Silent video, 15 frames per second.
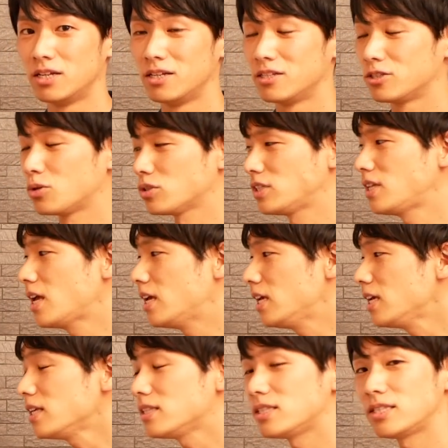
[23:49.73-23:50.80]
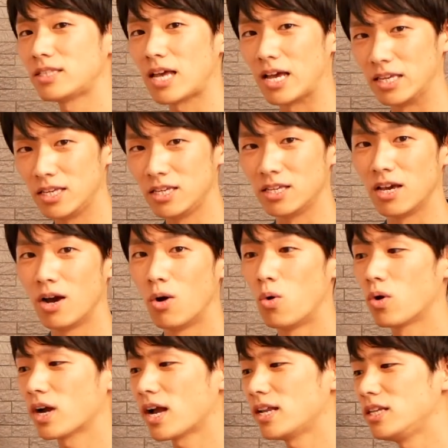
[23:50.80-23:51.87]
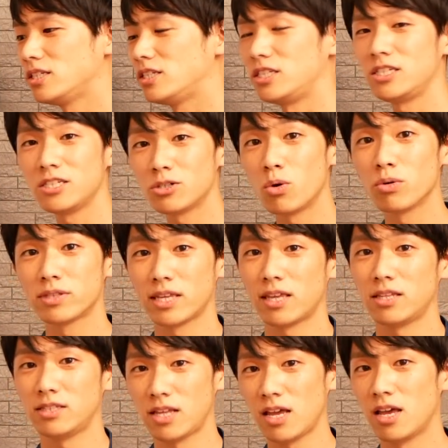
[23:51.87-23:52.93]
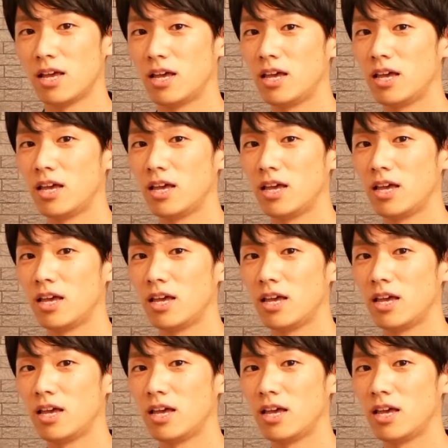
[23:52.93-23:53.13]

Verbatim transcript: そして一切他に人工的にね